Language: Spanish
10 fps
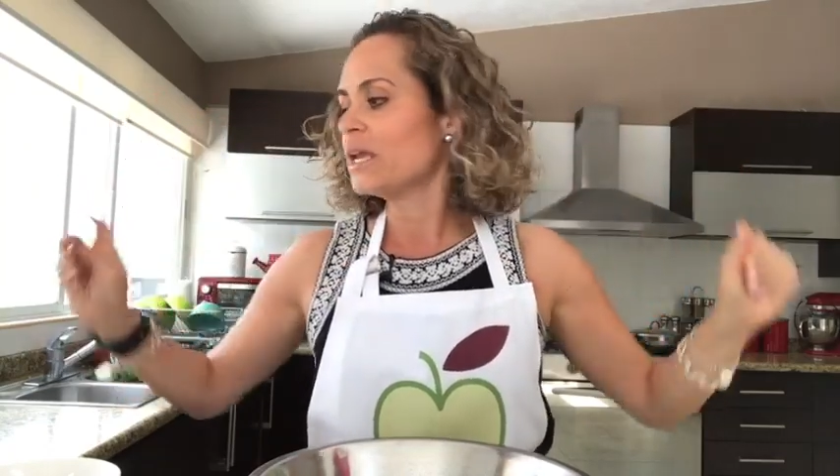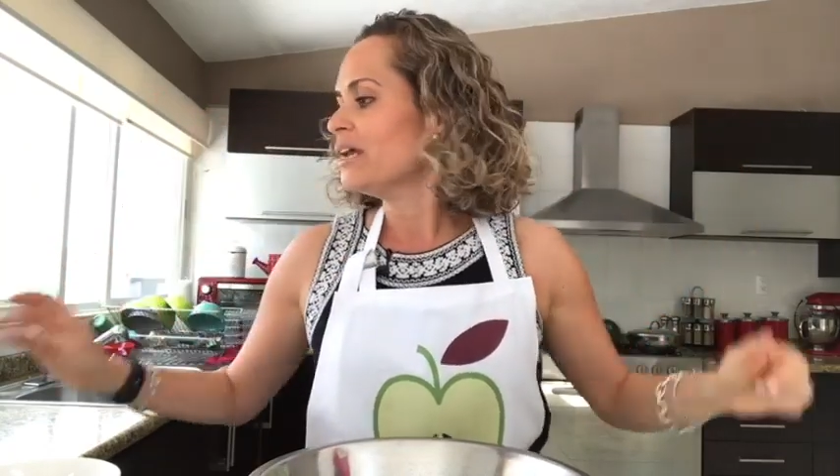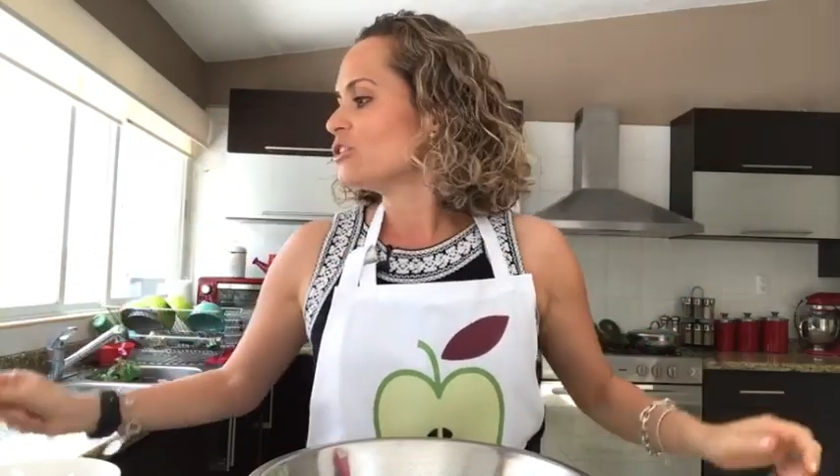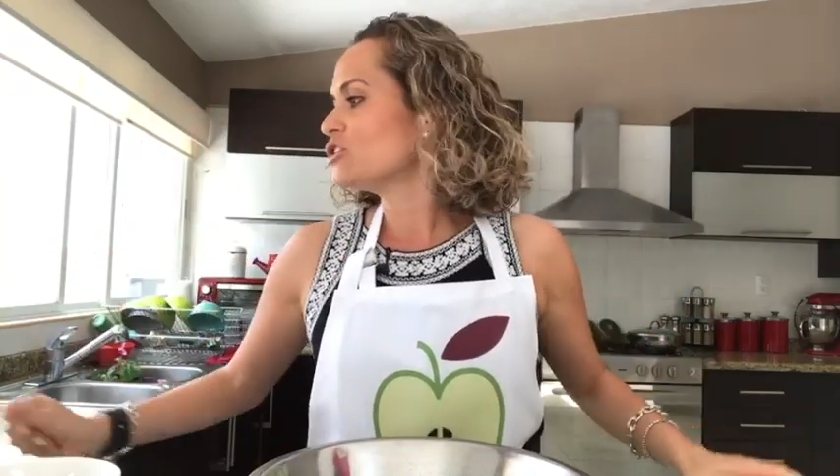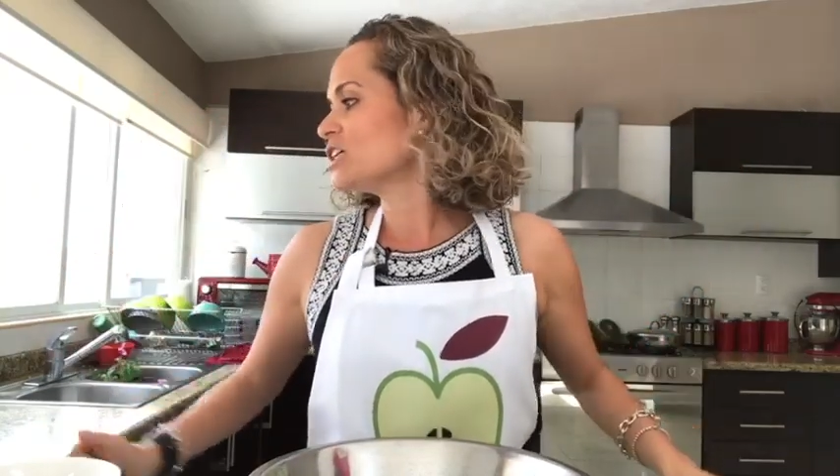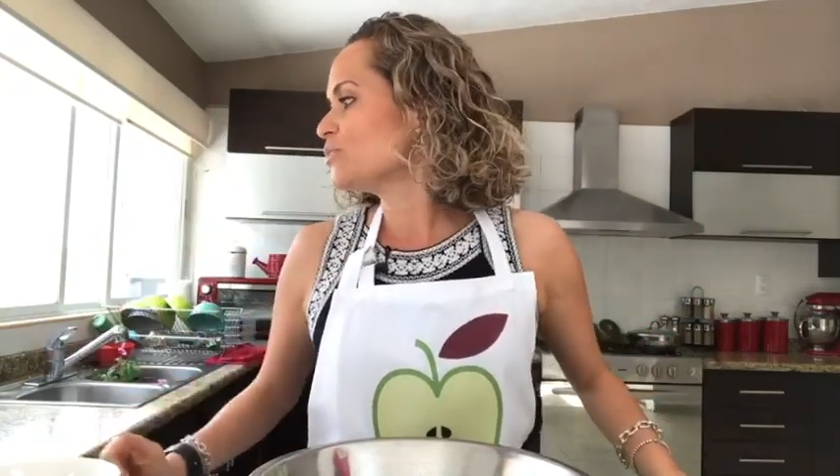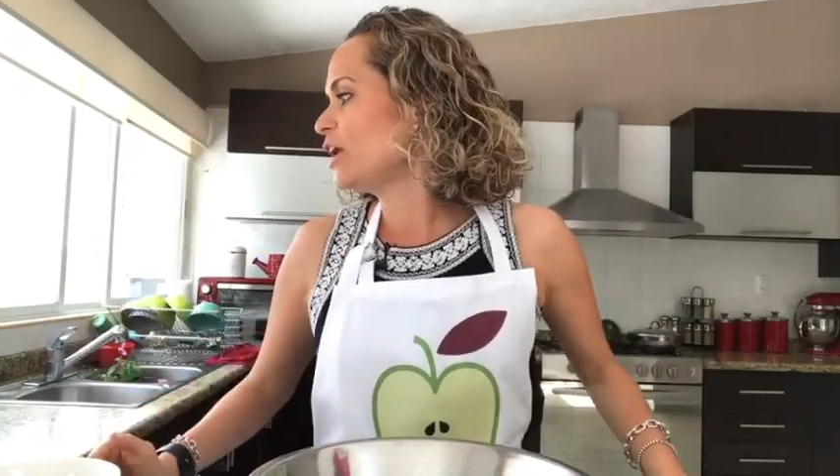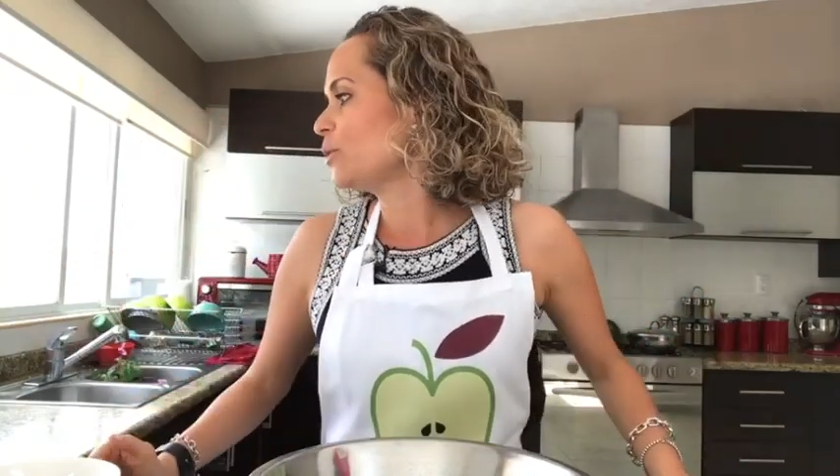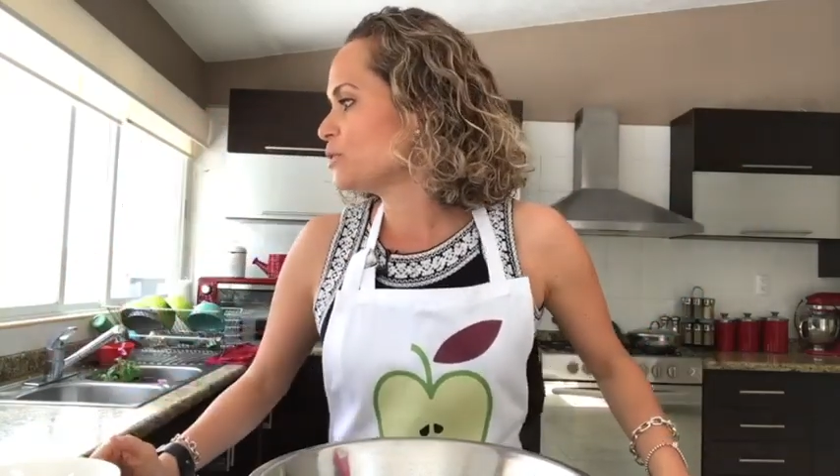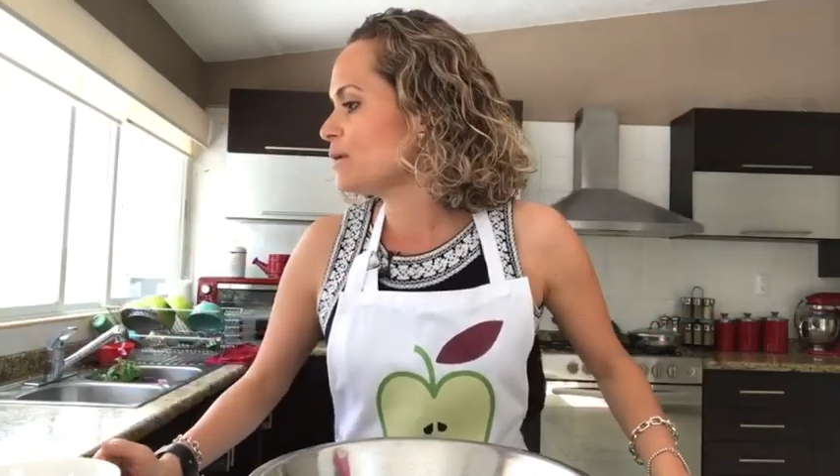Entonces,
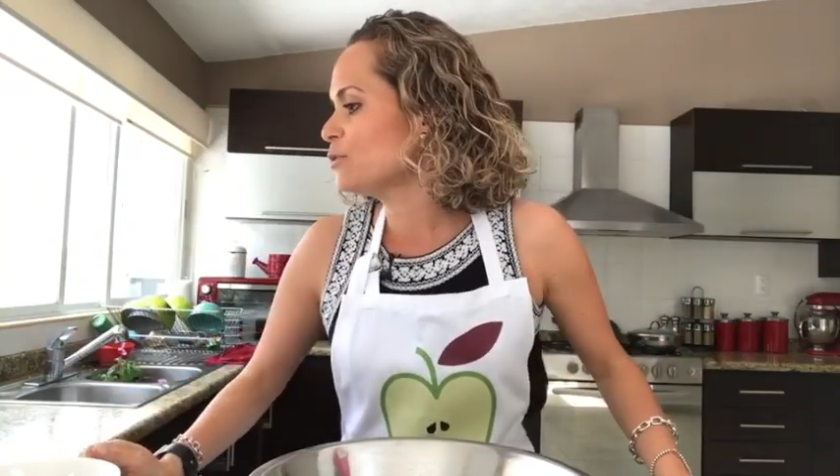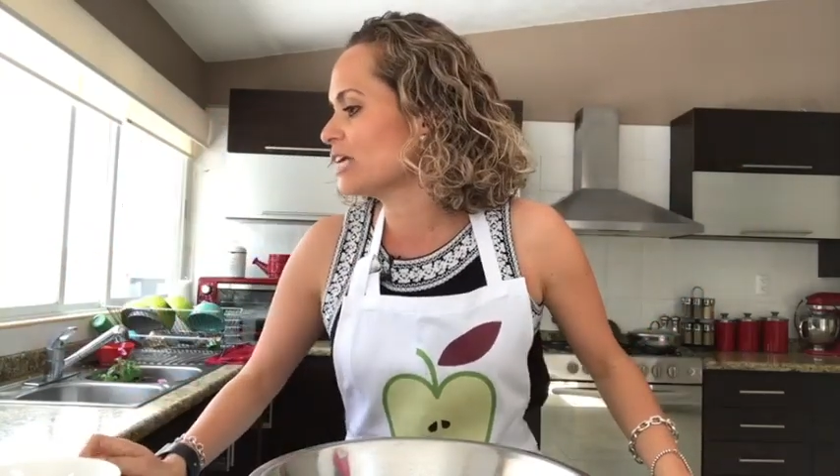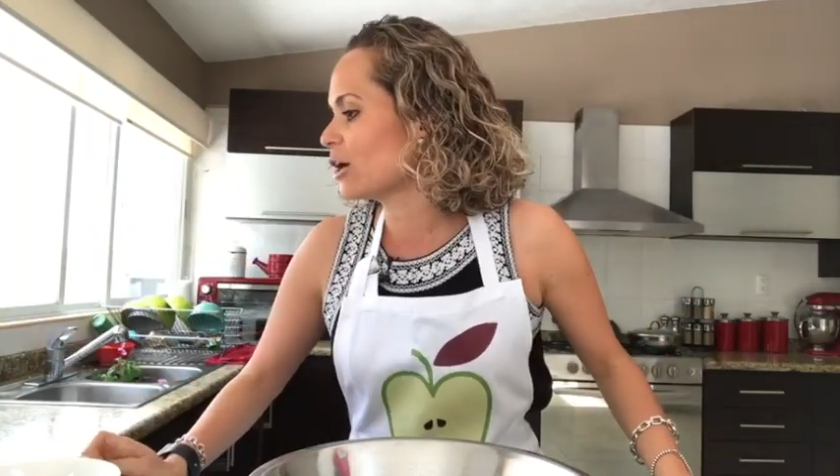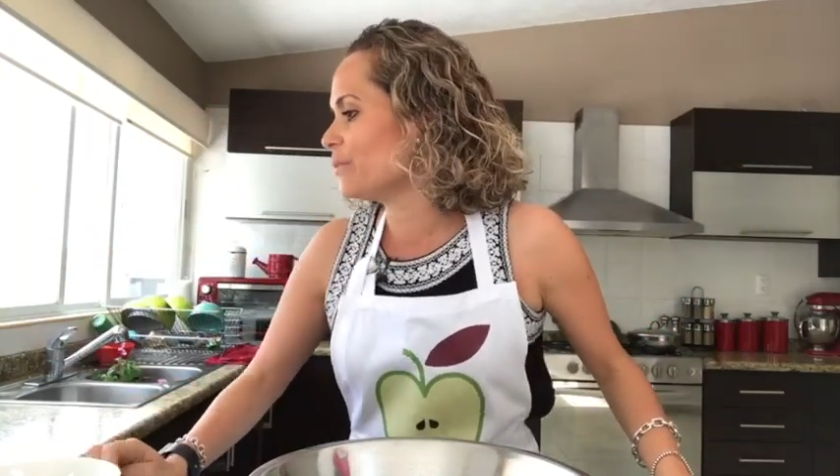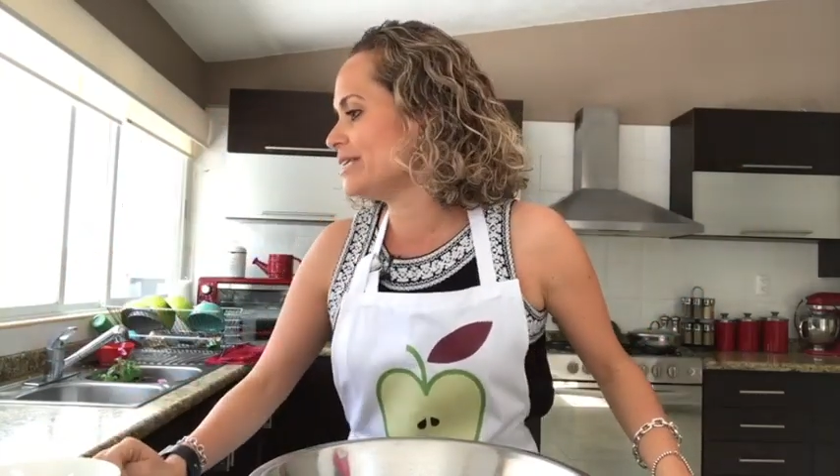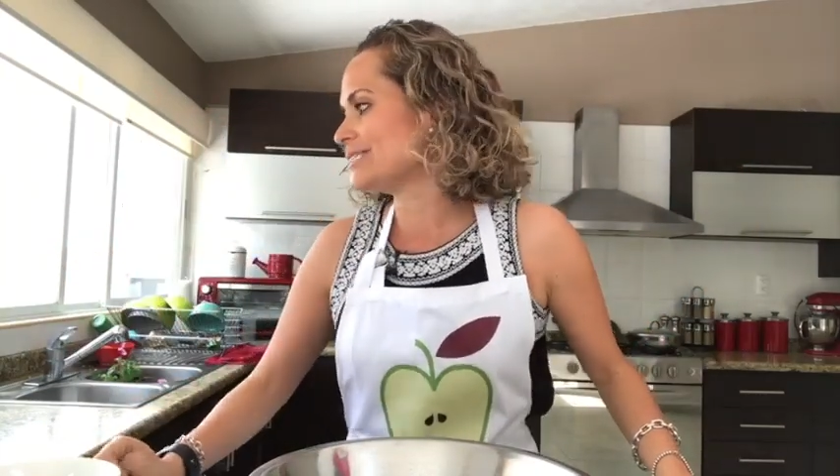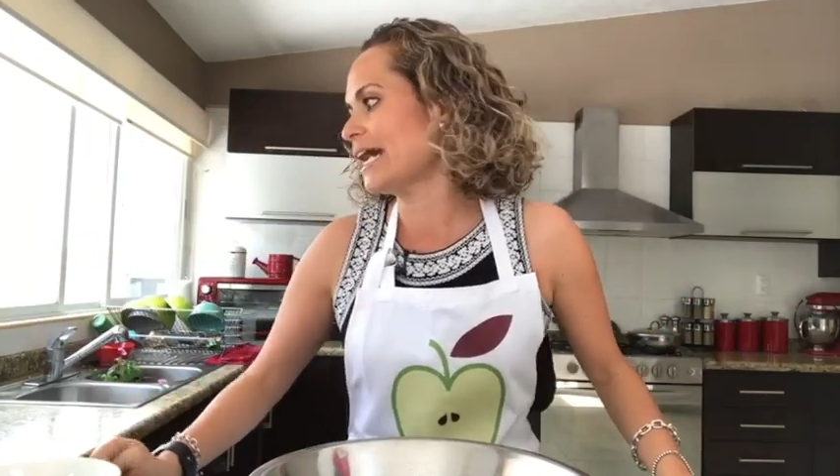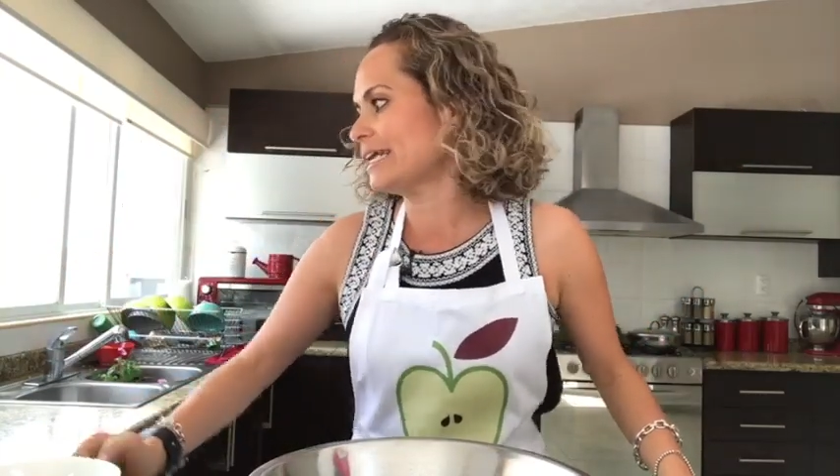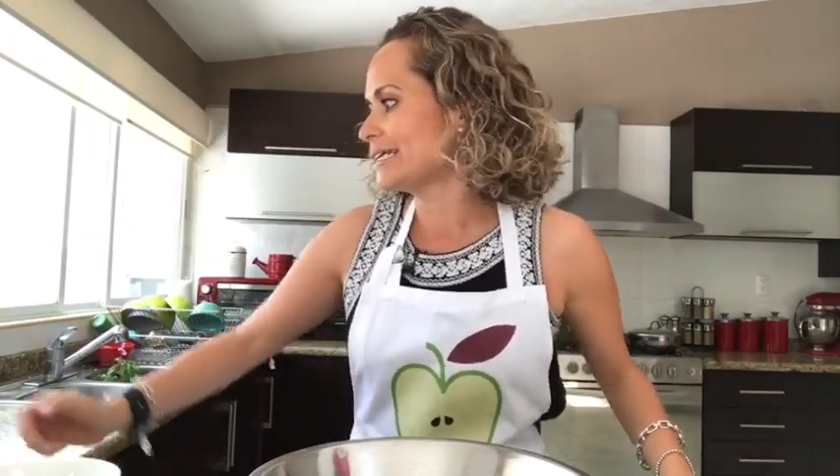bueno, pues vamos a comenzar,